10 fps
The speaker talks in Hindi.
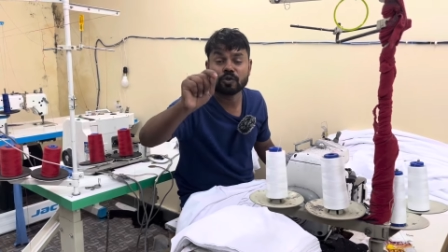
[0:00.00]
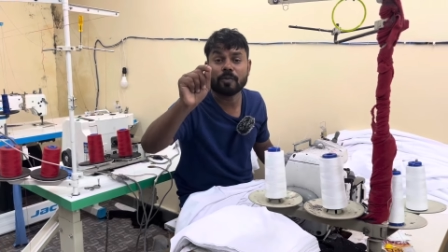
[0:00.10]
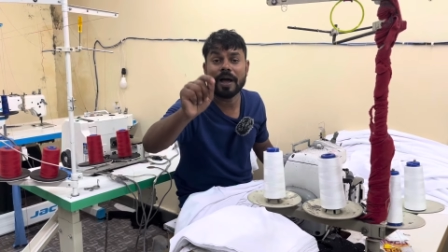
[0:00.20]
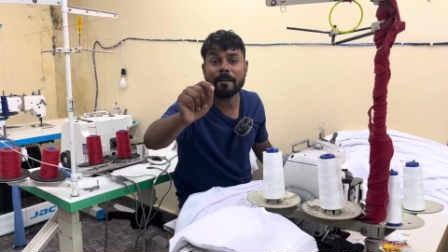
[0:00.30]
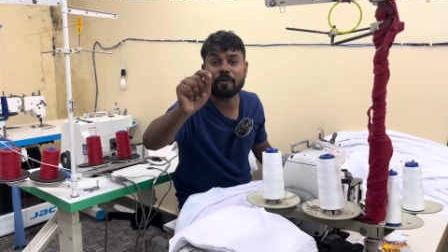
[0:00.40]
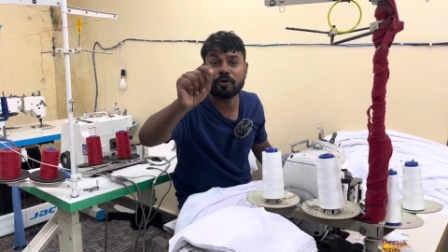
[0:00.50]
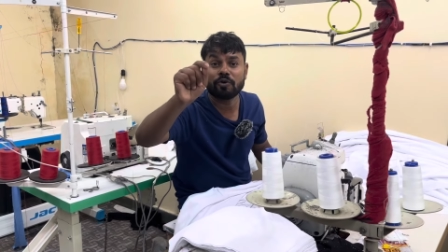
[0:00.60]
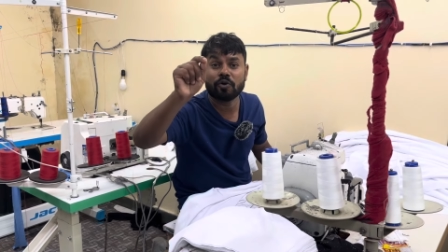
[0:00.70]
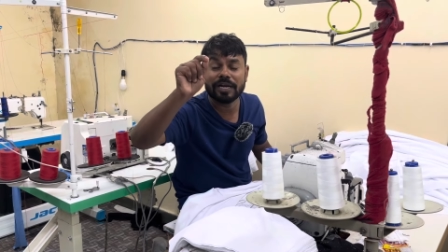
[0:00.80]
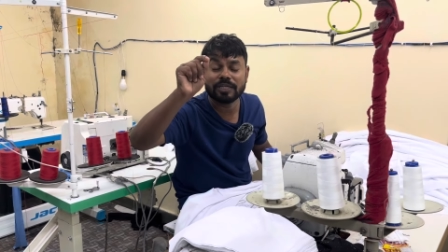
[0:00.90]
तो मैं आपको
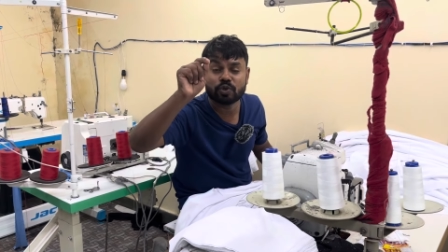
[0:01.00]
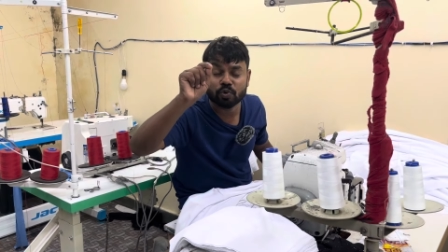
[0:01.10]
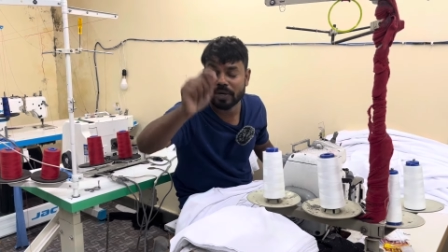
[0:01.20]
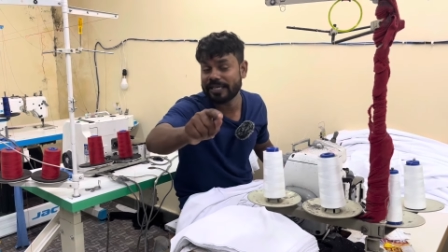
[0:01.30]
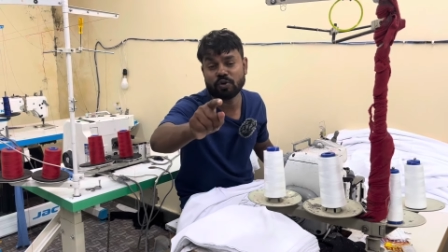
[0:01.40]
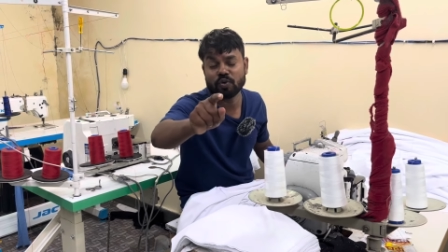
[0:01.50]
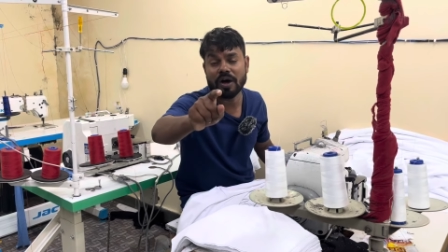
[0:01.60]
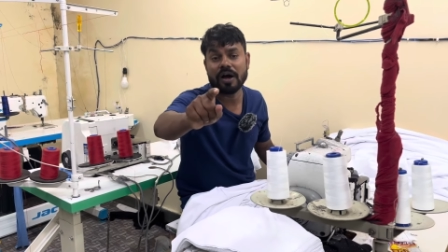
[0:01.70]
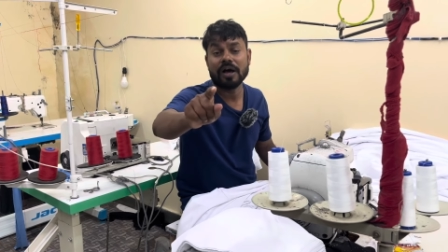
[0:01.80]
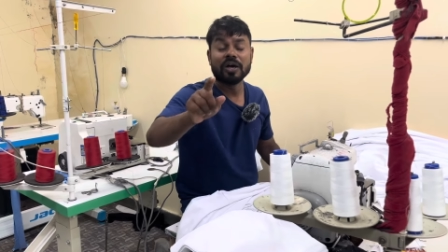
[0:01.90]
नॉलेज वही
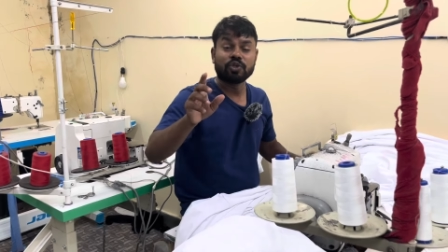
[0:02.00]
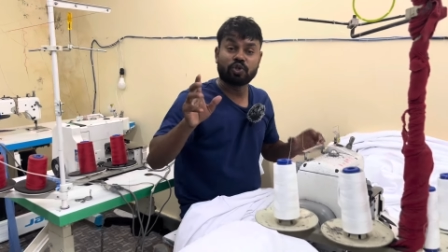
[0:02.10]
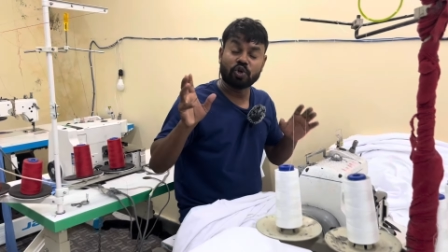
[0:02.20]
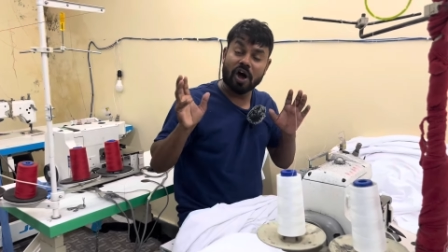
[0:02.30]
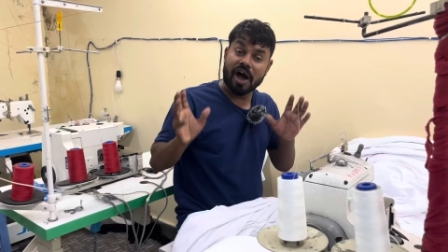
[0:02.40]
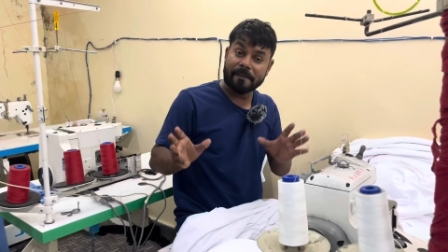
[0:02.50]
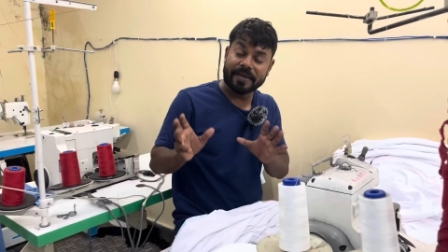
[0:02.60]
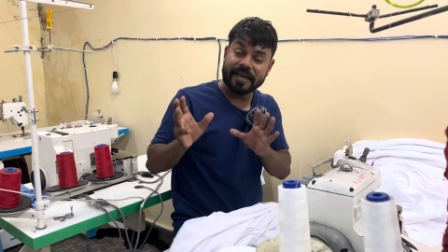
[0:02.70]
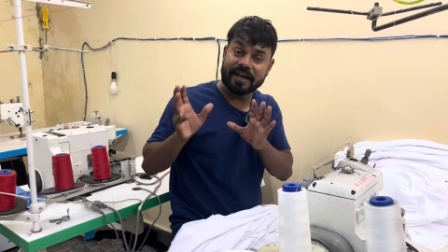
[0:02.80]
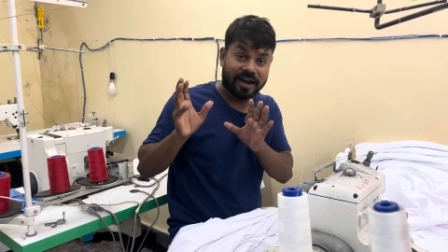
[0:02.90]
दूंगा जो
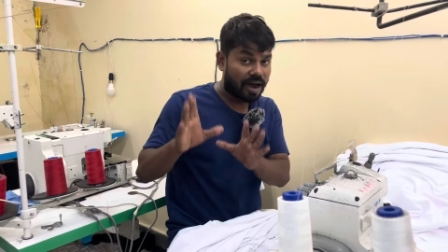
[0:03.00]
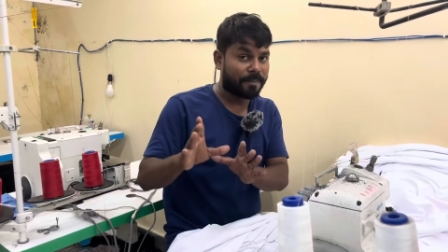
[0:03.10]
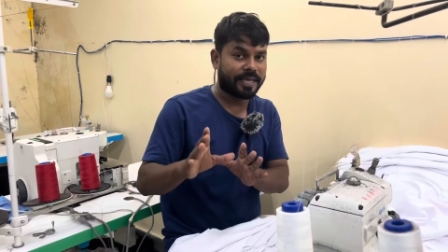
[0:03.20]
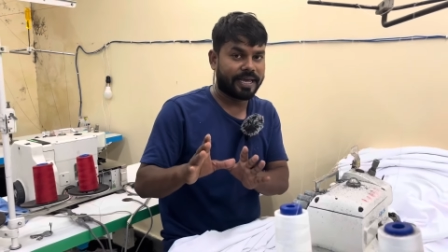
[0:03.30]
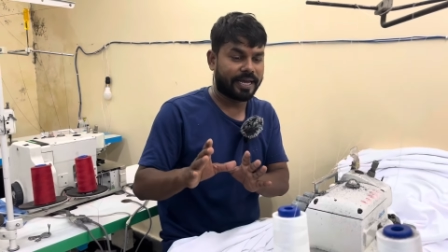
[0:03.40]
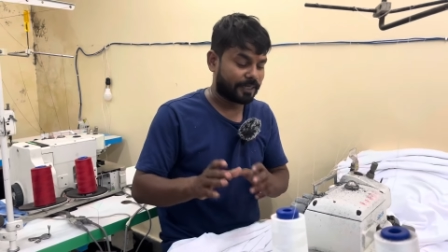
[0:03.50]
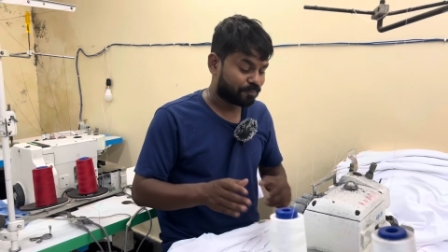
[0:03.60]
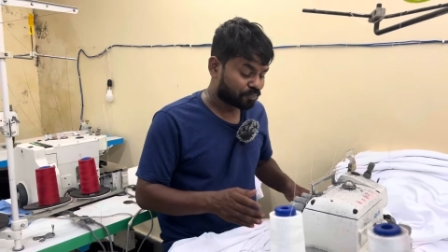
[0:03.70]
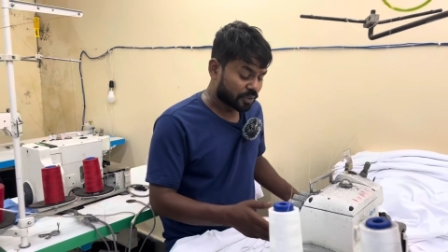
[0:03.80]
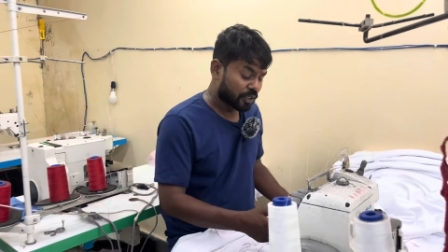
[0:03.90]
आपके काम के हैं
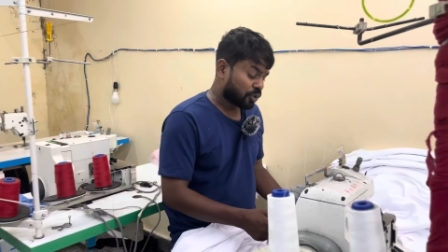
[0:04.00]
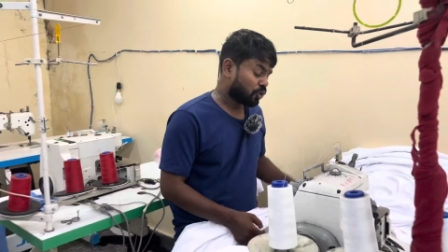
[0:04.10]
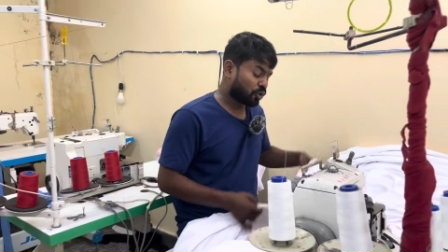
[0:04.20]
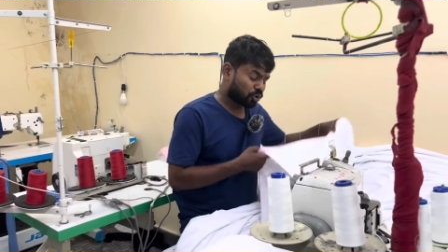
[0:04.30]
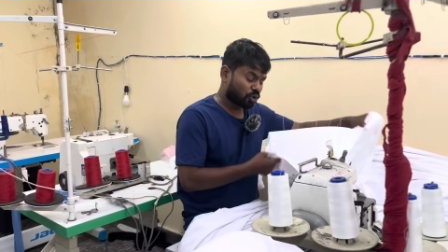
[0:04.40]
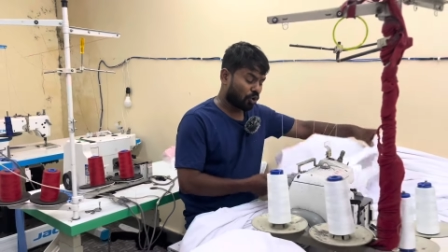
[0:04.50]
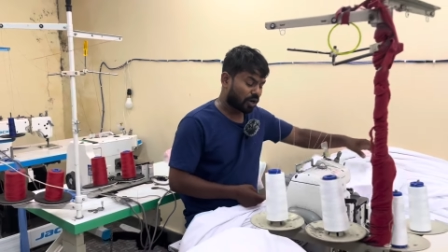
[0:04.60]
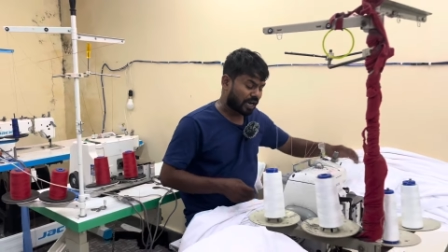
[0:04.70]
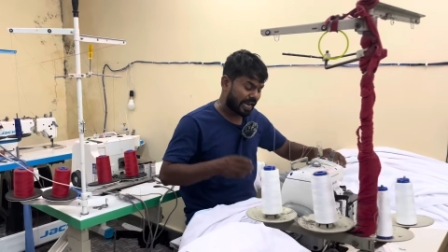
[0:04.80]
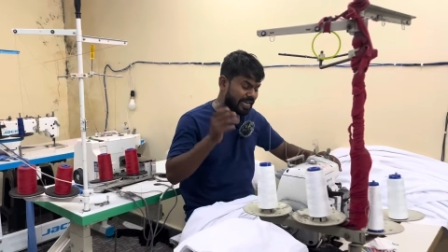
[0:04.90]
दोस्तों
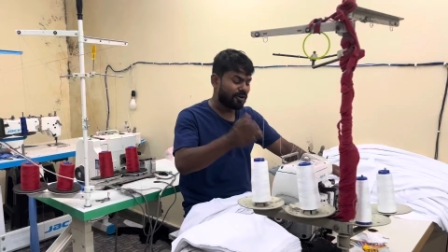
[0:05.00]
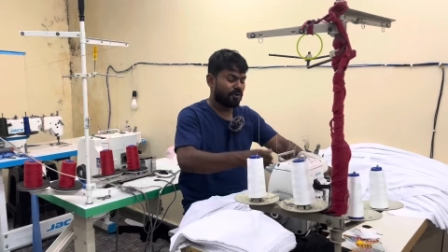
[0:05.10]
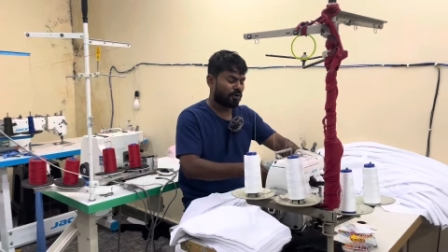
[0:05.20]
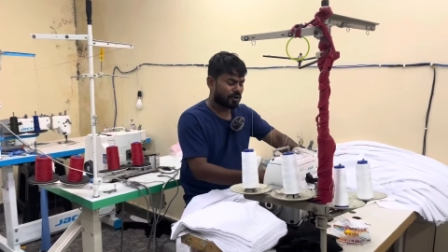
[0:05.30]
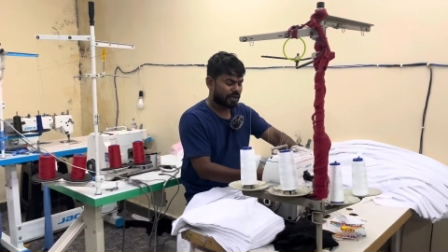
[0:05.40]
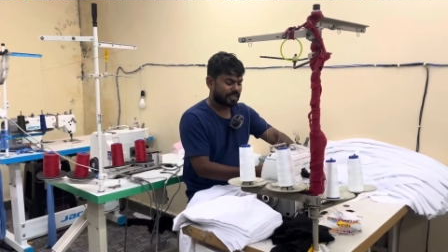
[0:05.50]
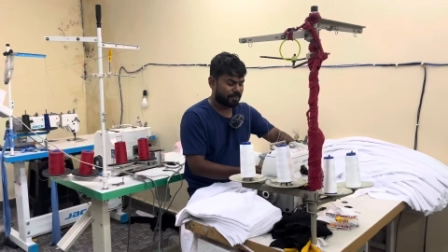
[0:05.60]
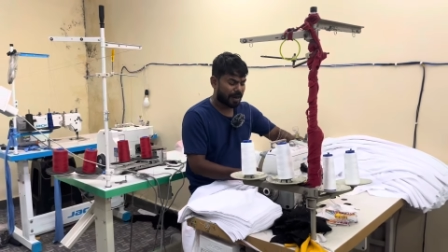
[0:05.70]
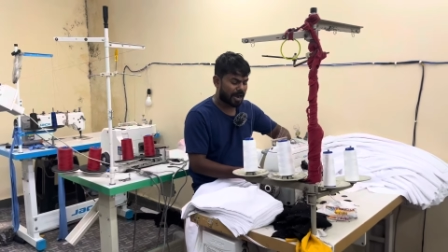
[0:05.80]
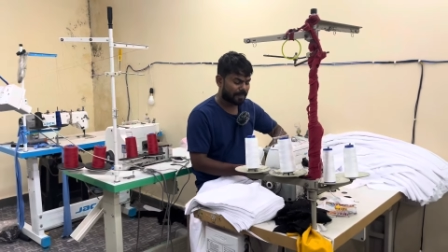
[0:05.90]
कई लोगों के
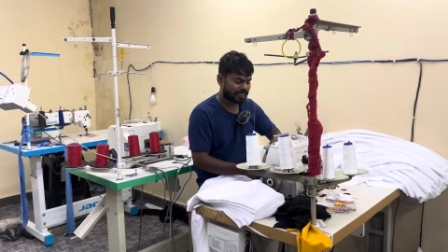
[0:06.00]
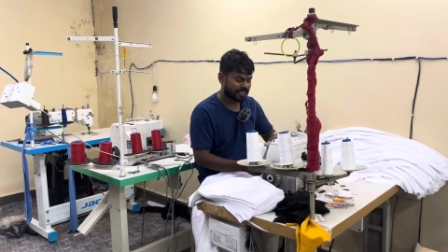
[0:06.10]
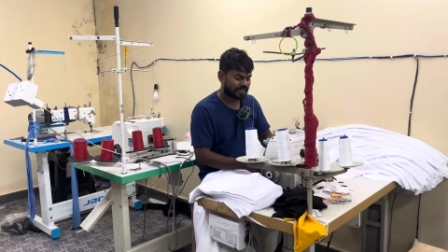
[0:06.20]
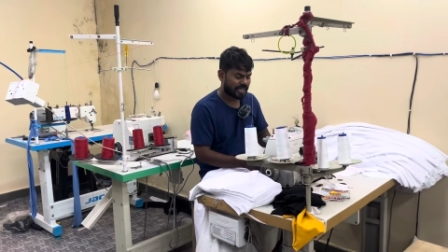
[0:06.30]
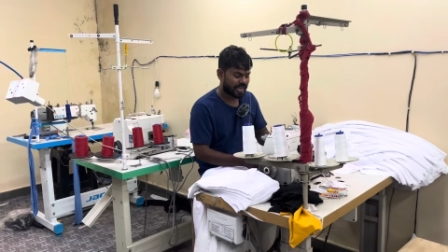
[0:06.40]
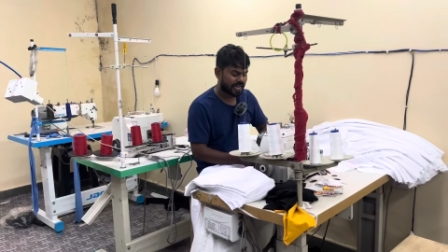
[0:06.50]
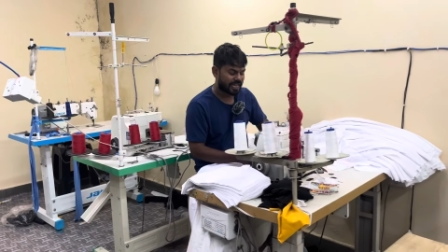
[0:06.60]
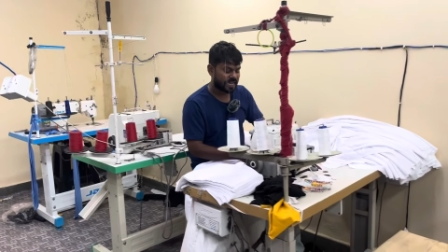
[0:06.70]
दिमाग में चलता है